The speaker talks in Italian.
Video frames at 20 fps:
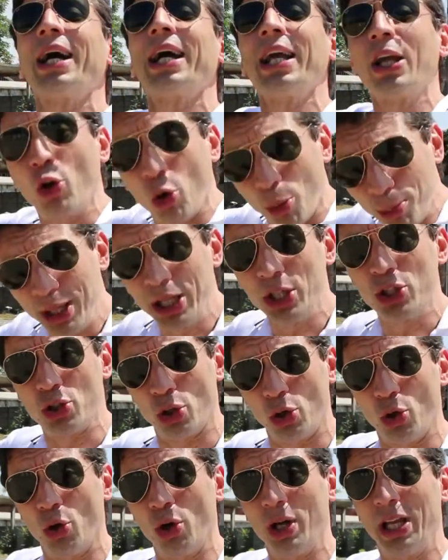
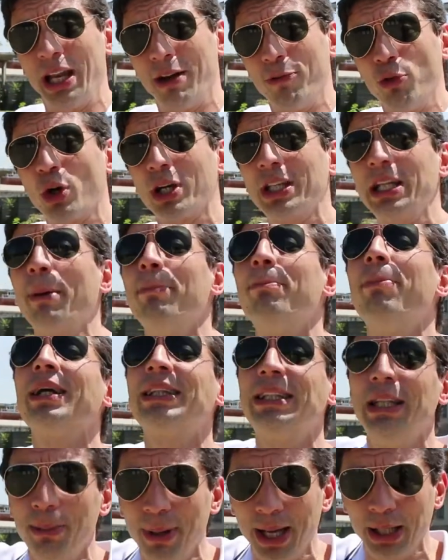ricominciano i lavori di
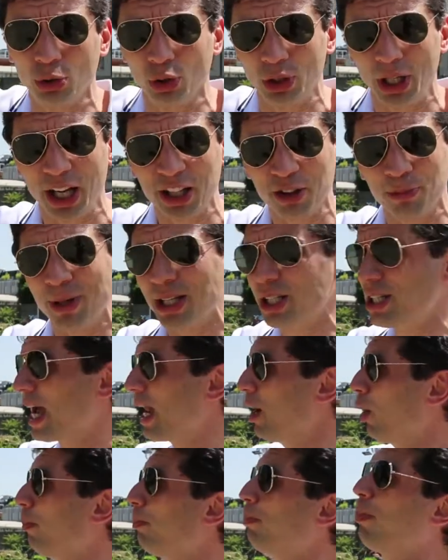abbattimento dell'ex
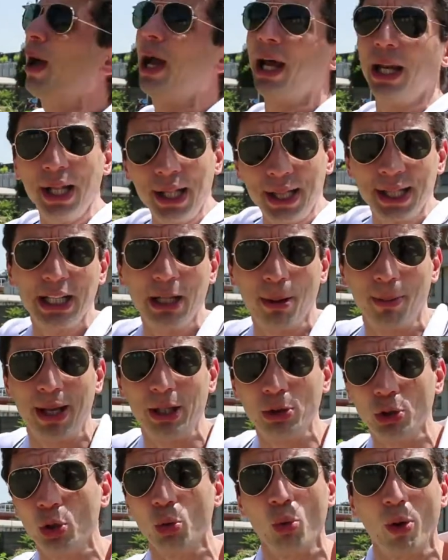macello per
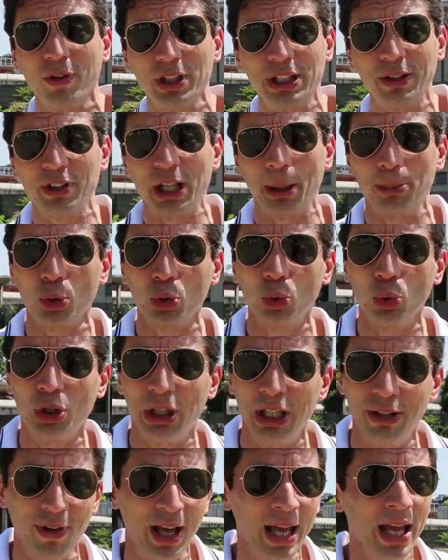l'insediamento di nuove attività
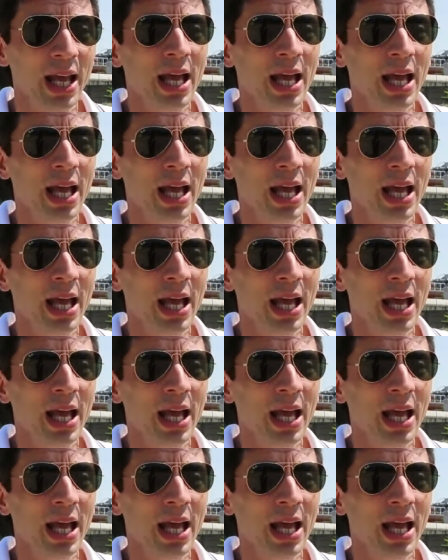produttive.